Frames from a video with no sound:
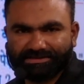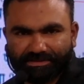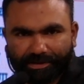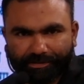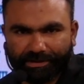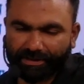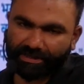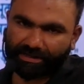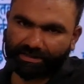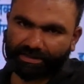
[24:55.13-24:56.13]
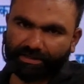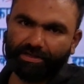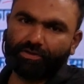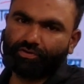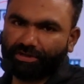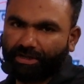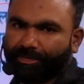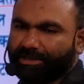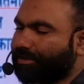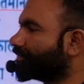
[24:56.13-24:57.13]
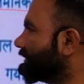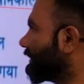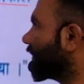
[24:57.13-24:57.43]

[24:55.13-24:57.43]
समय में गा रही है तो यहाँ पे क्या हो जाएगा